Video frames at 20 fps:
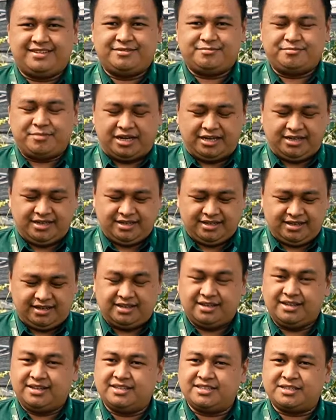Baik,
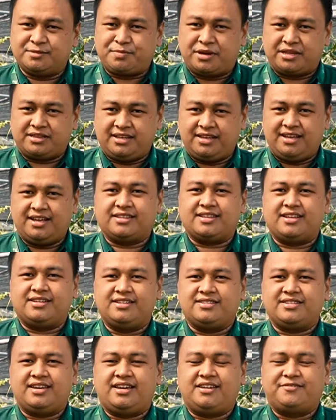eh, seperti yang tadi
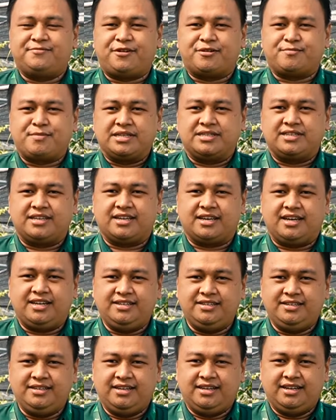saya
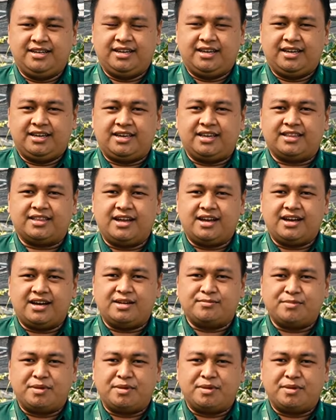informasikan, kita akan